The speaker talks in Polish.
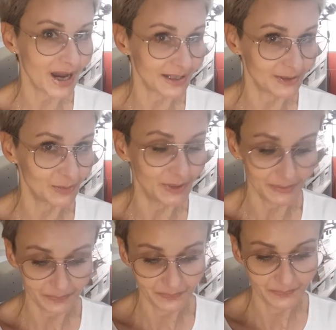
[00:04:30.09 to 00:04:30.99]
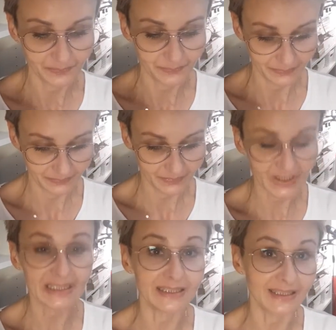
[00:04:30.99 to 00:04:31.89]
Artmy.
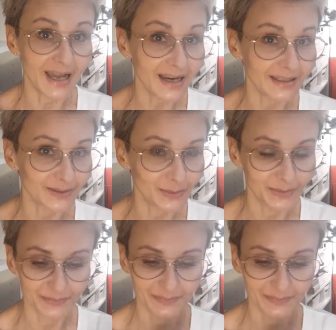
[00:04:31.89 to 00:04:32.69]
I znalazł.